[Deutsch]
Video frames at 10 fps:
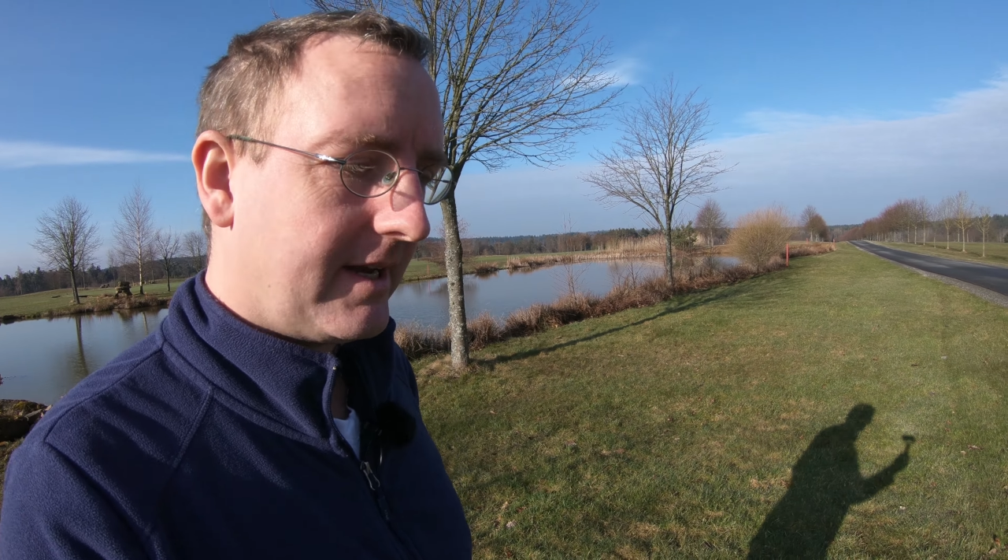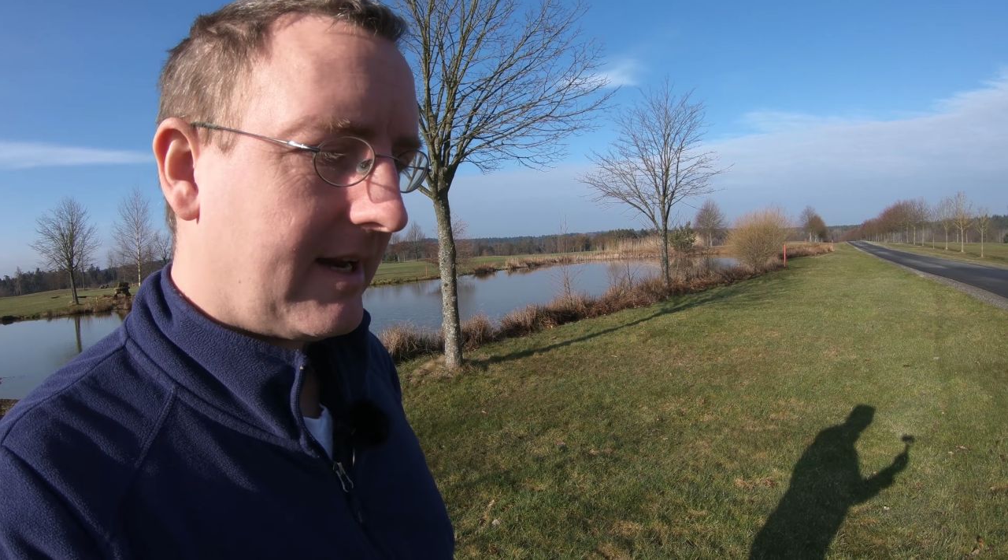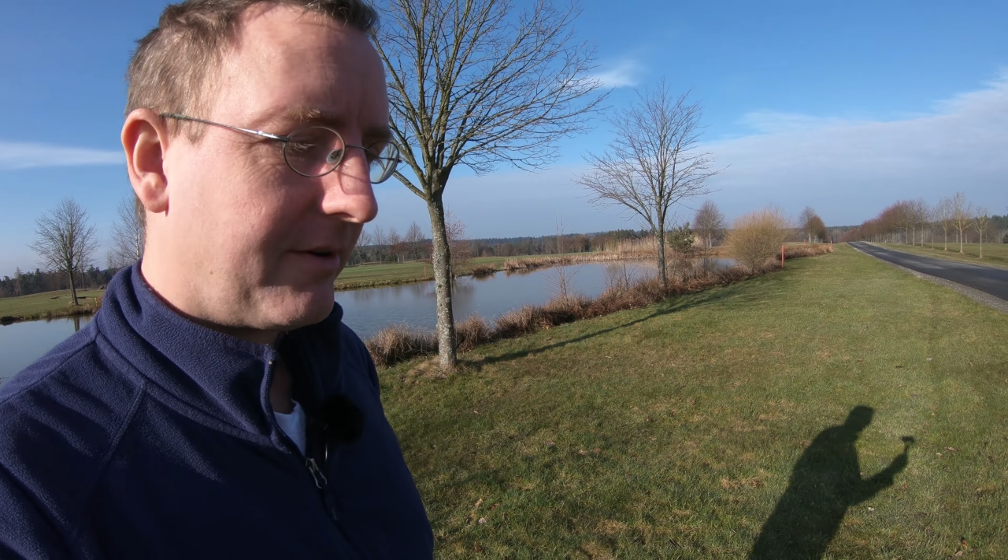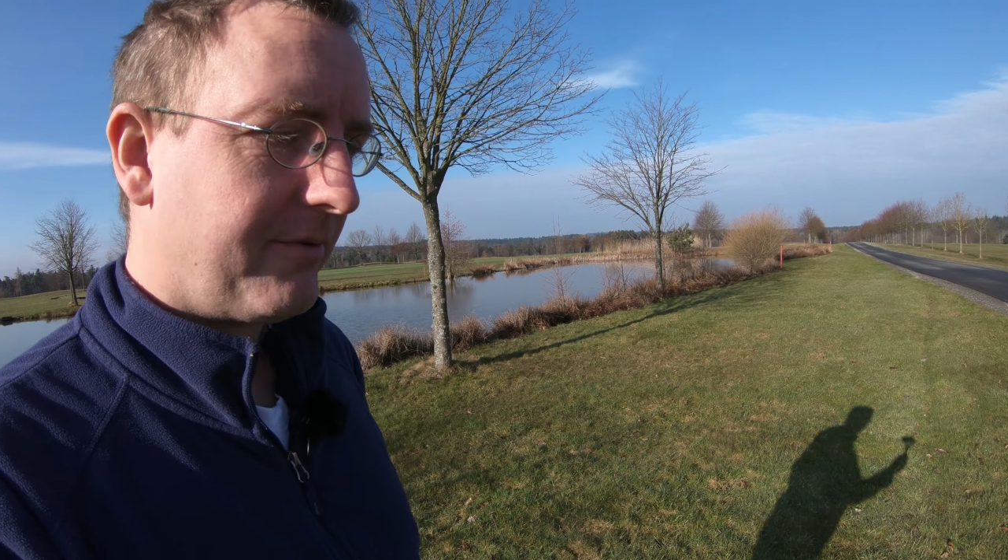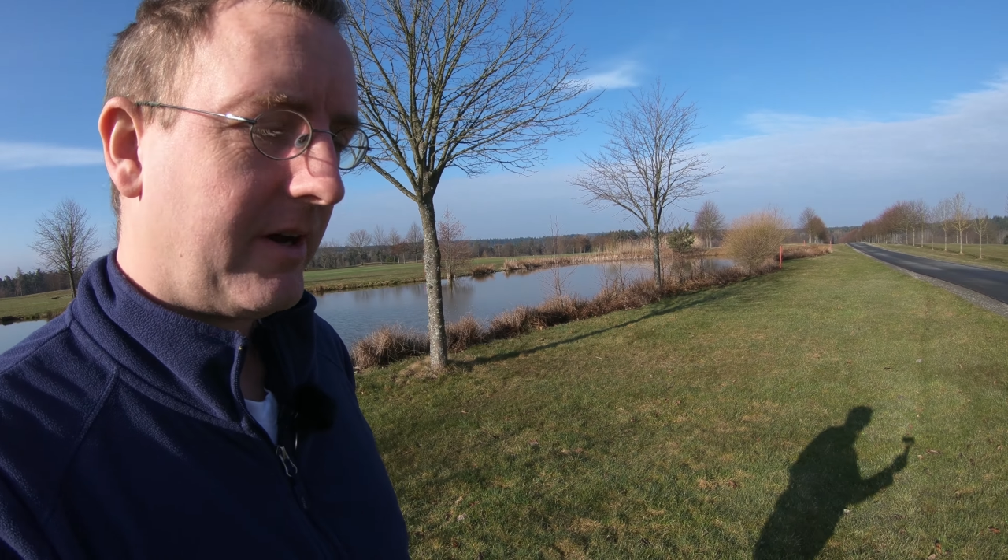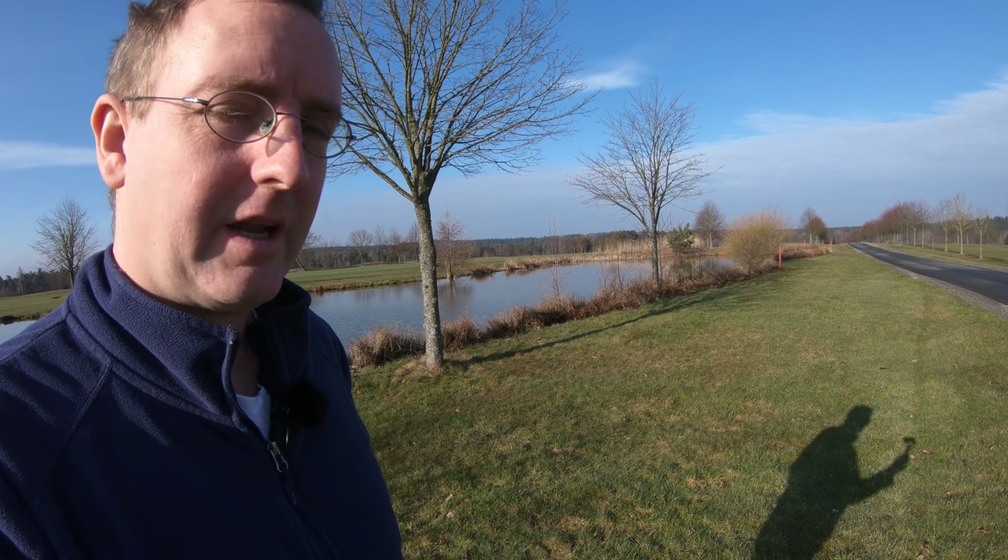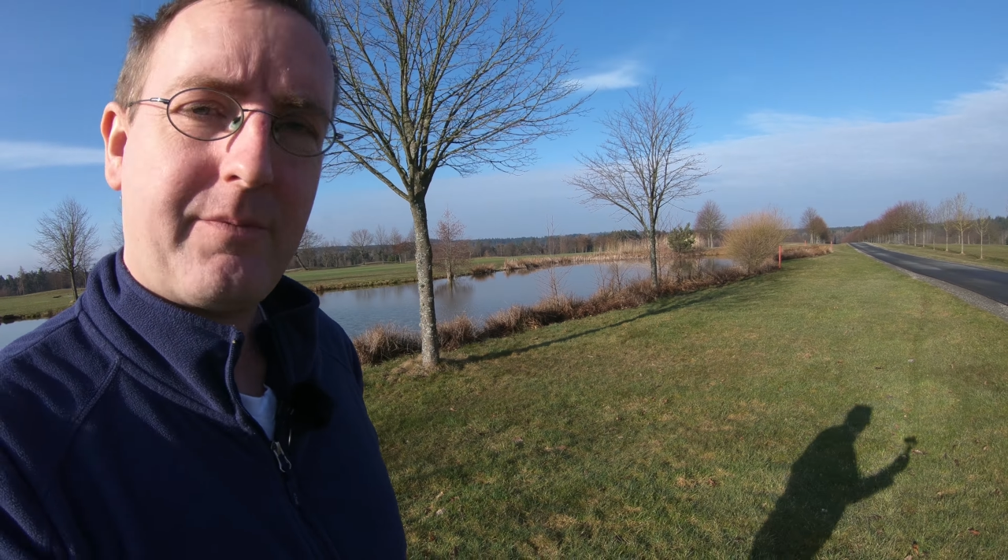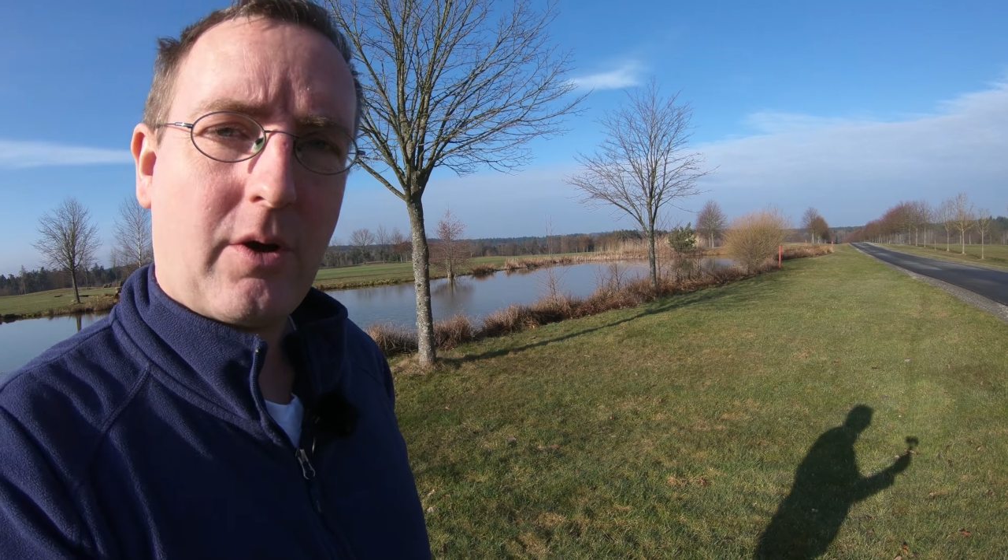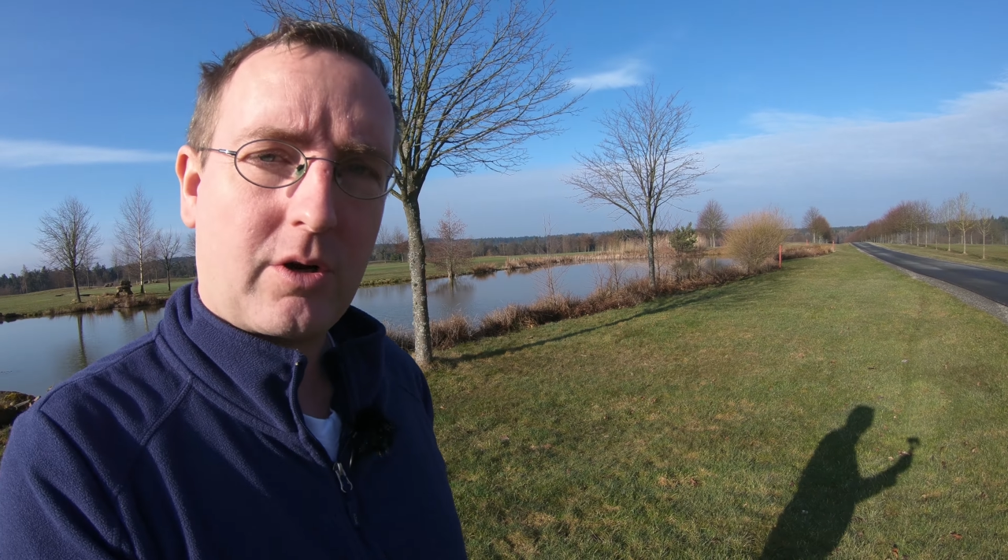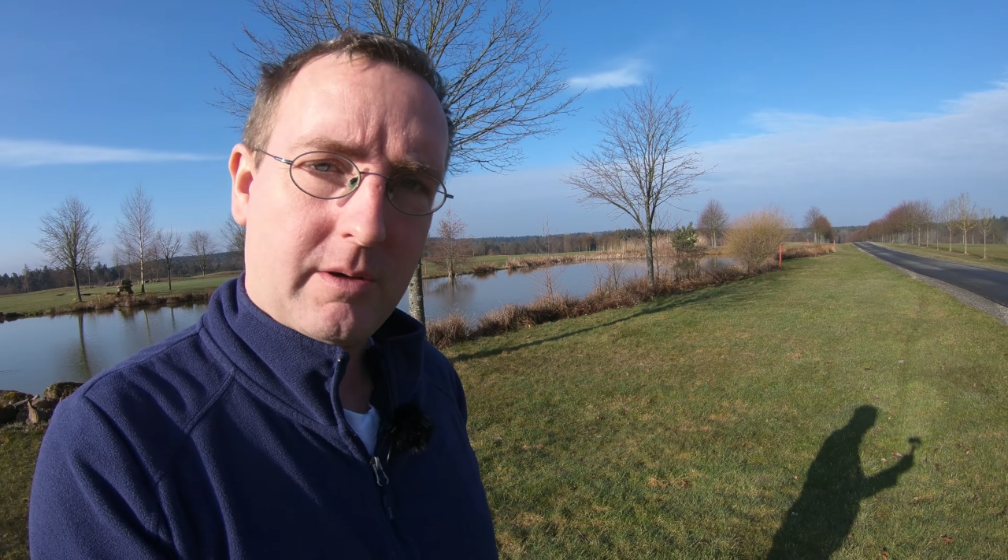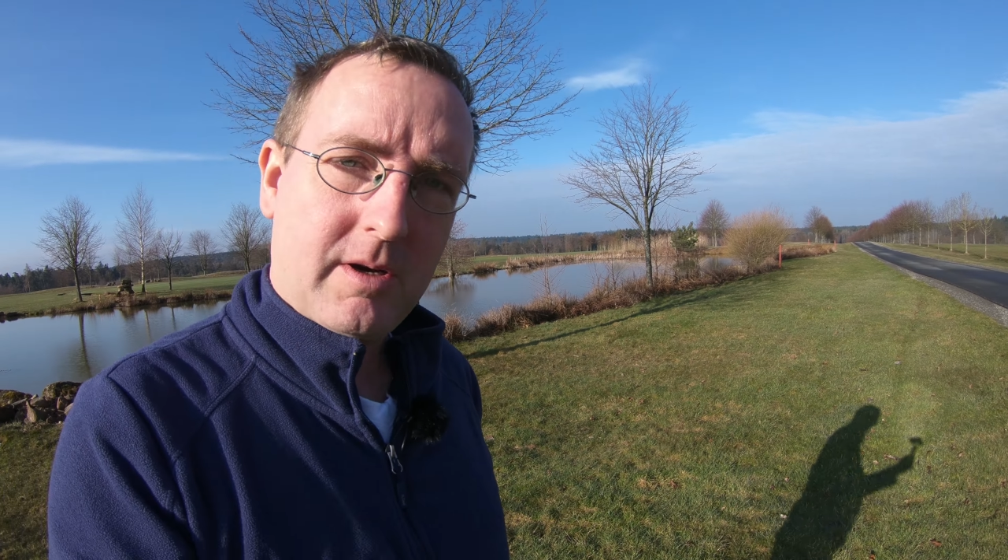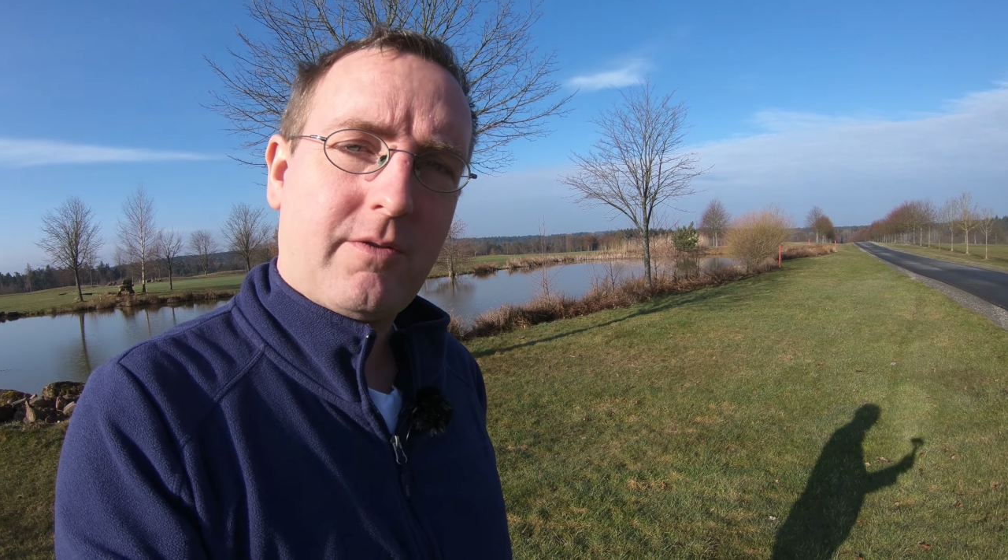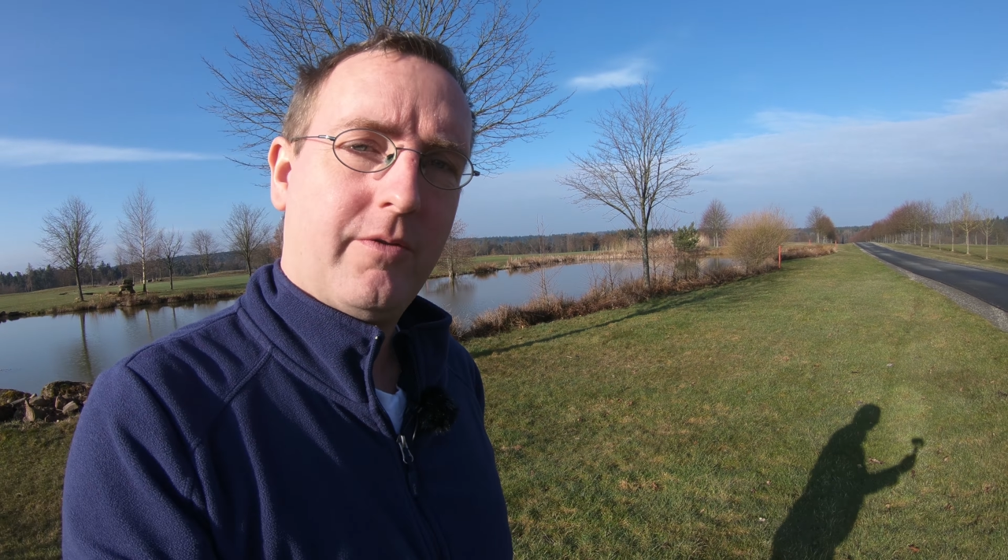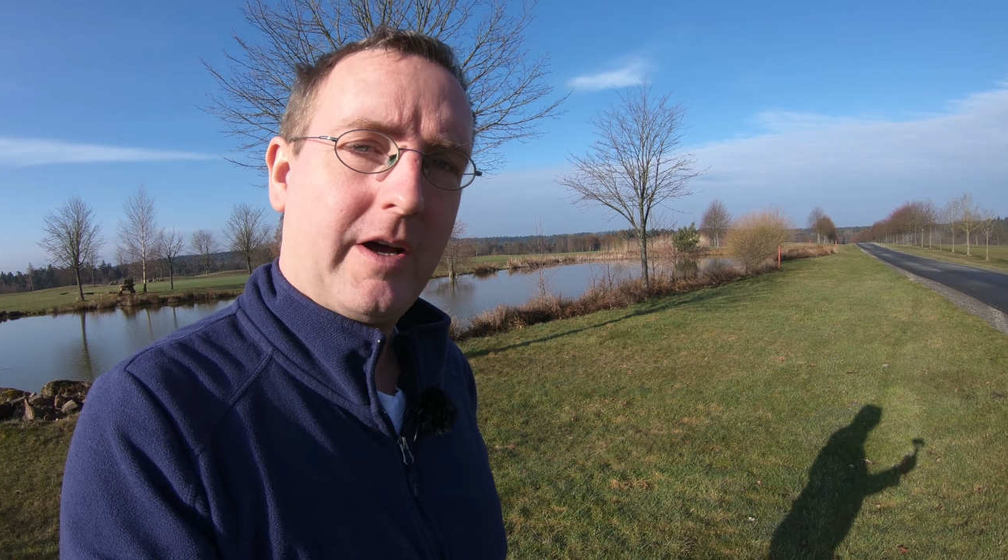entlang fahren, haben wir auch gemacht.